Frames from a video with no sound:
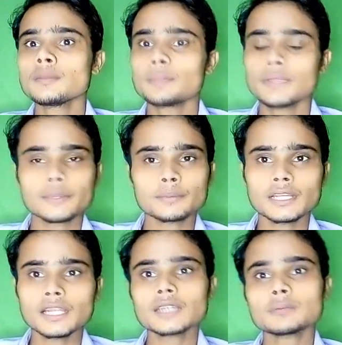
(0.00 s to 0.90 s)
फेक भी
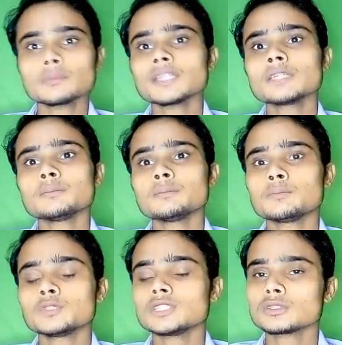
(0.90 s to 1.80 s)
है लेकिन मेरे
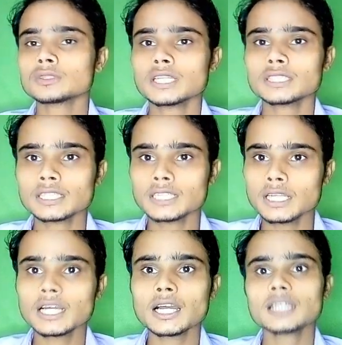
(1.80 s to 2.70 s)
मुझे तो ज़्यादातर यही
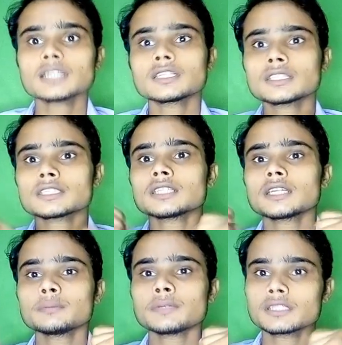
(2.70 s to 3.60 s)
लगा है कि ट्रिक्स ज़्यादा
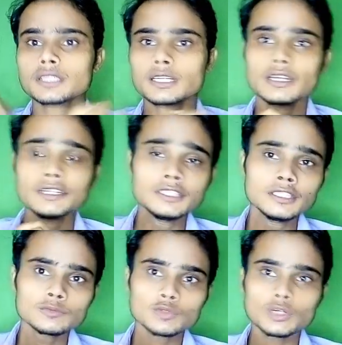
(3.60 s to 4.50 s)
फेक है
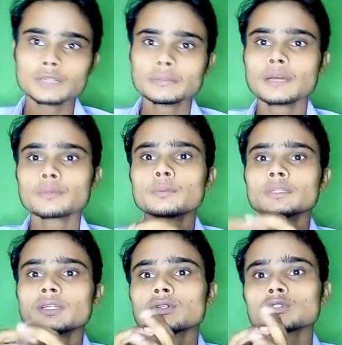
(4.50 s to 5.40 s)
तो गाइज मैं आपको
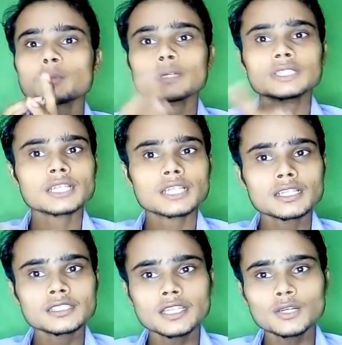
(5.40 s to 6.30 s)
बताऊँगा सौ परसेंट ली
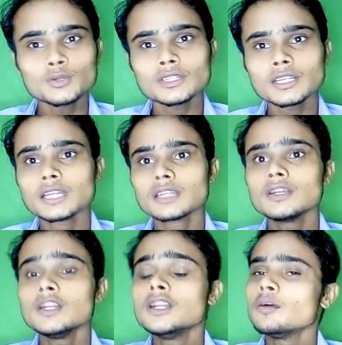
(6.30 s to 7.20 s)
जेन्यून ट्रैक है
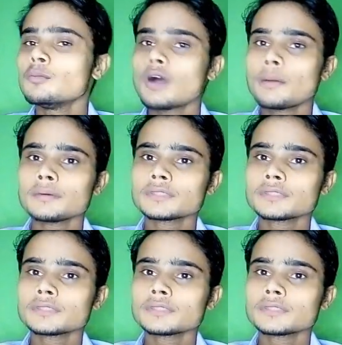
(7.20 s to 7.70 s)
वो आप